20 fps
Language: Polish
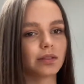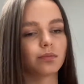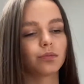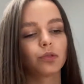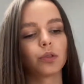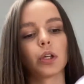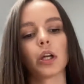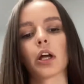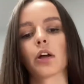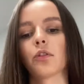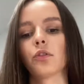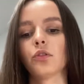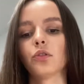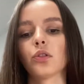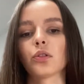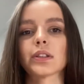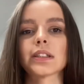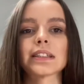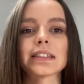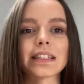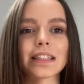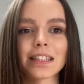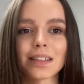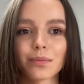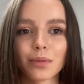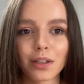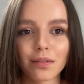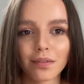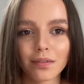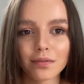mój notes,
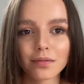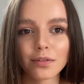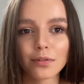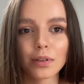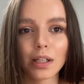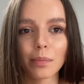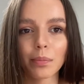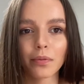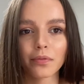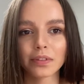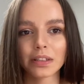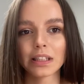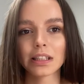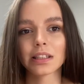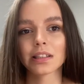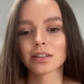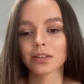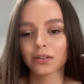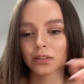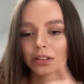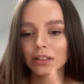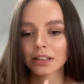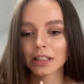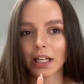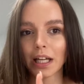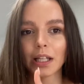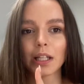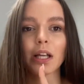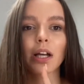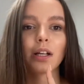także mogę wam w ogóle powiedzieć, co
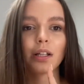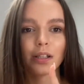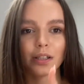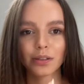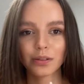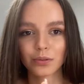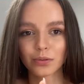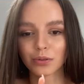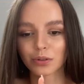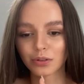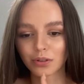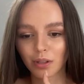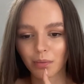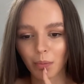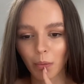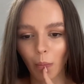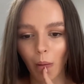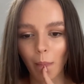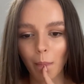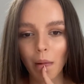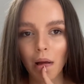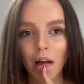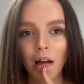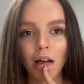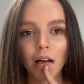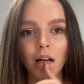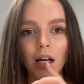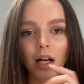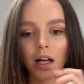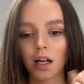dzisiaj e, już zrobiłam.
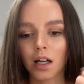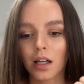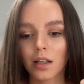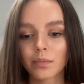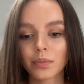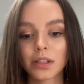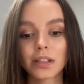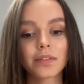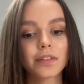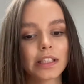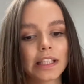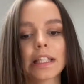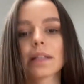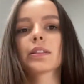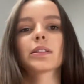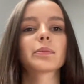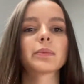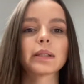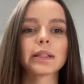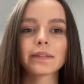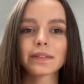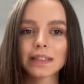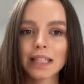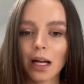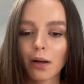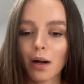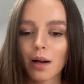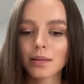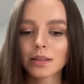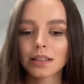Um, przede wszystkim sobie
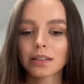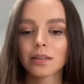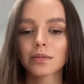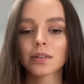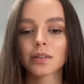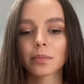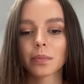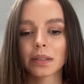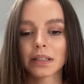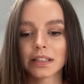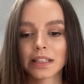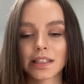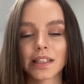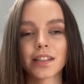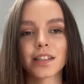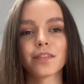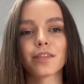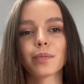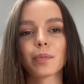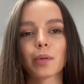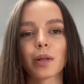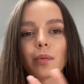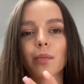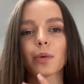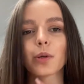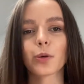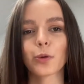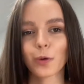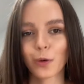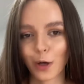wstałam, zjadłam sobie śniadanie, wypiłam
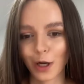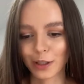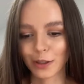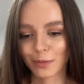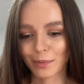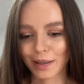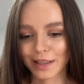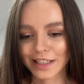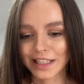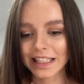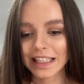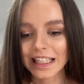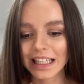moją ukochaną maczę.